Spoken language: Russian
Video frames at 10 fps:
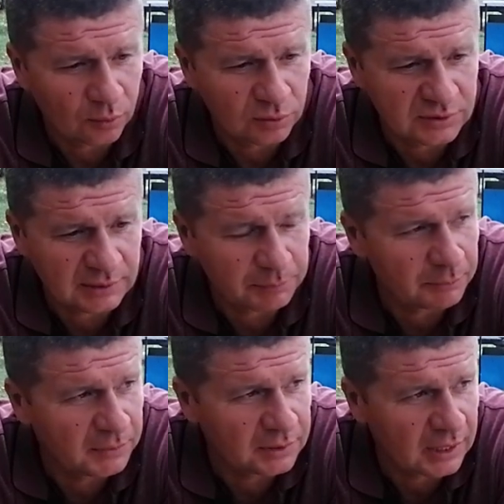он
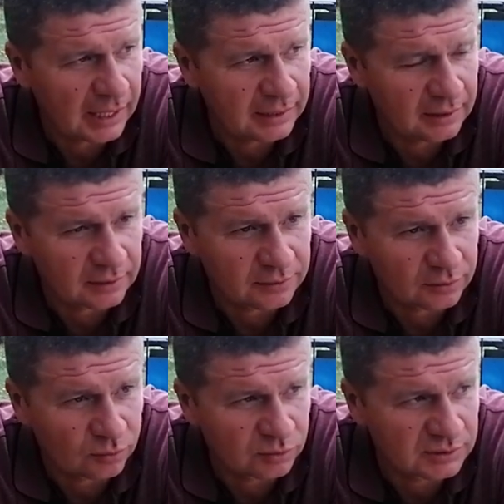запоминает,
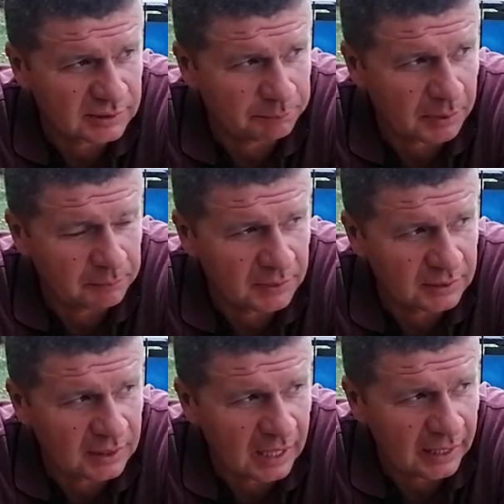он
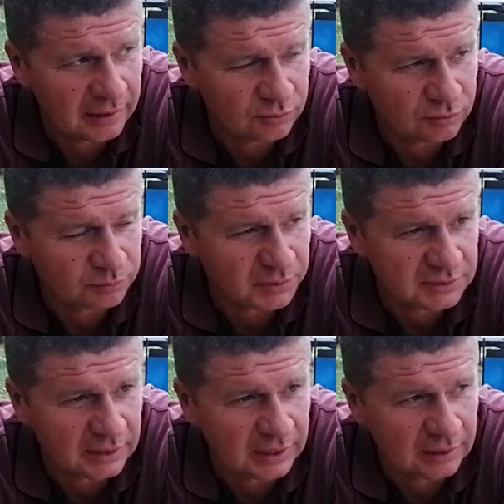запоминает, он
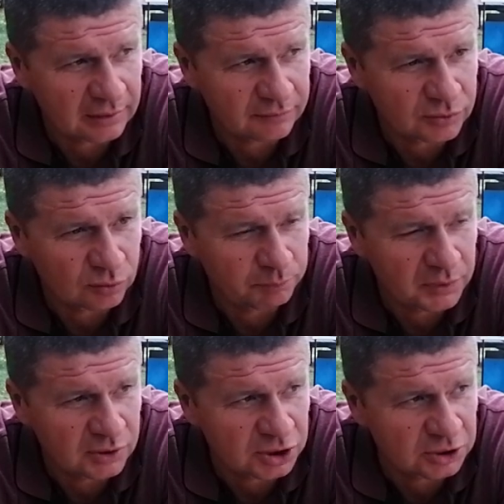постоянно все
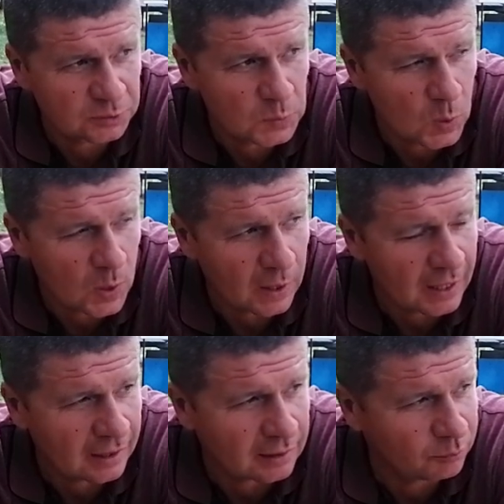пишет, но
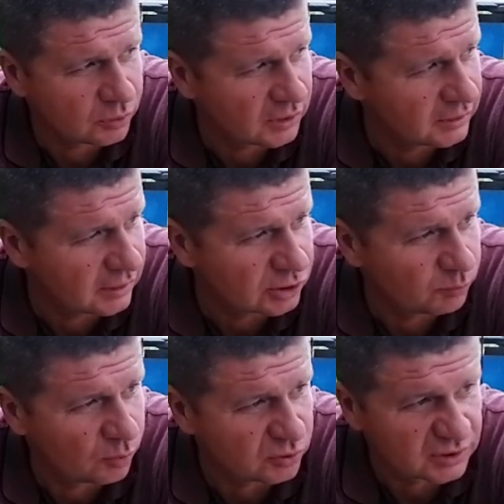как работает
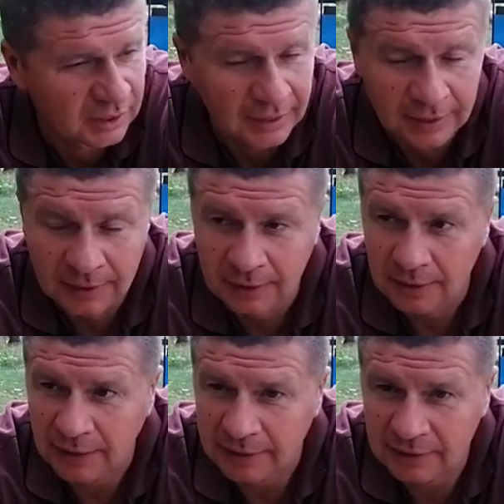наш мозг?
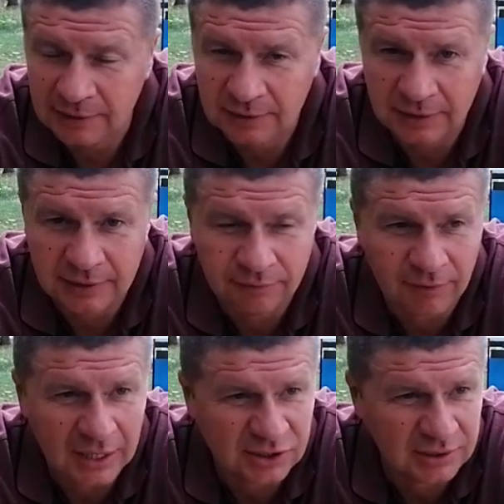Какие-то
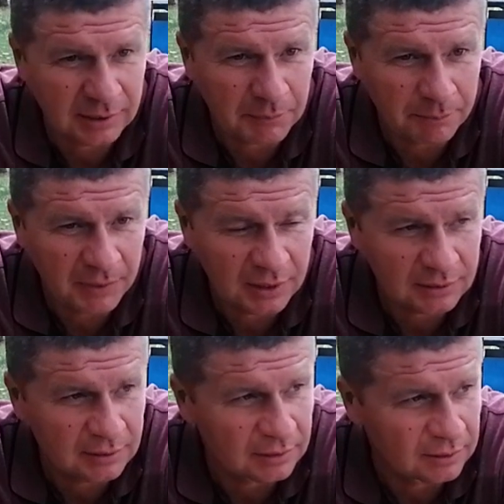неважные
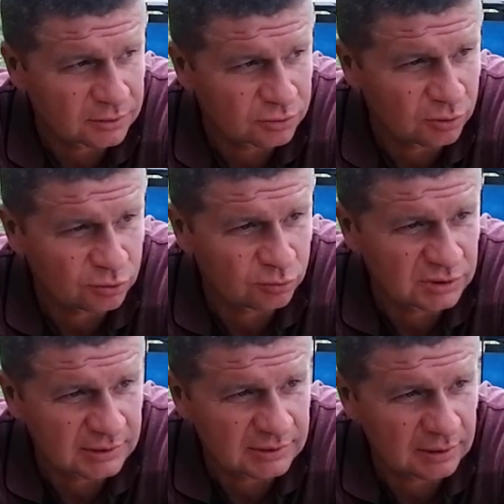моменты, что
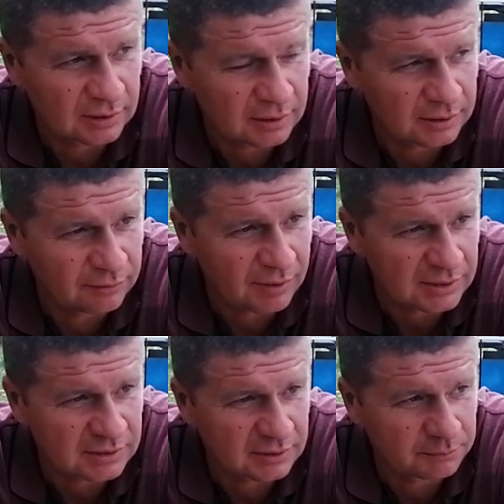относится к
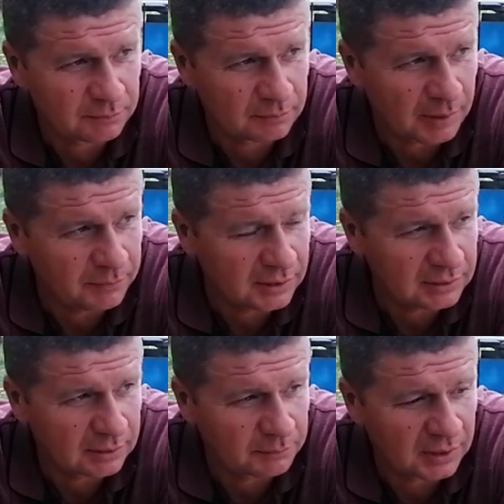неважным
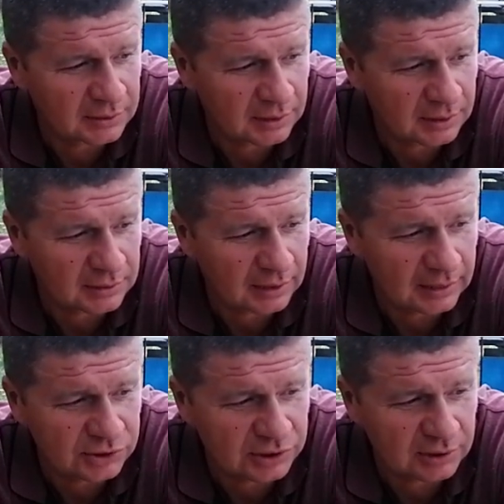моментам, это
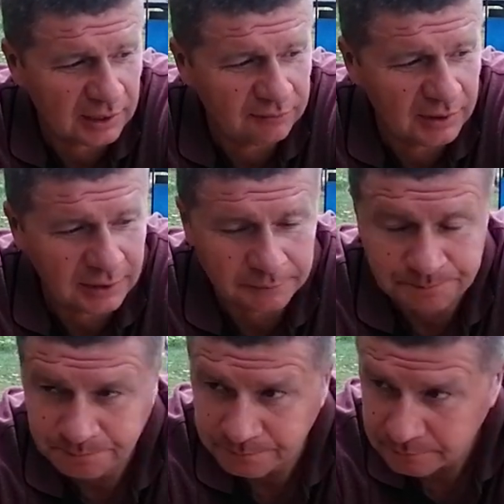когда человек